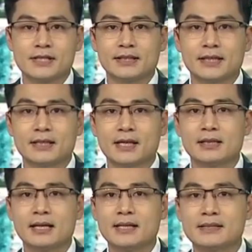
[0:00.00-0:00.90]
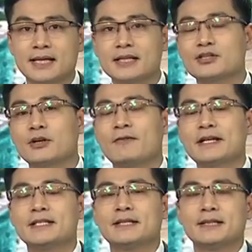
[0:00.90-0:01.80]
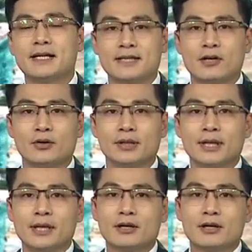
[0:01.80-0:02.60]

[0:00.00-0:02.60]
diện tích đất dành cho phát triển nhà ở xã hội,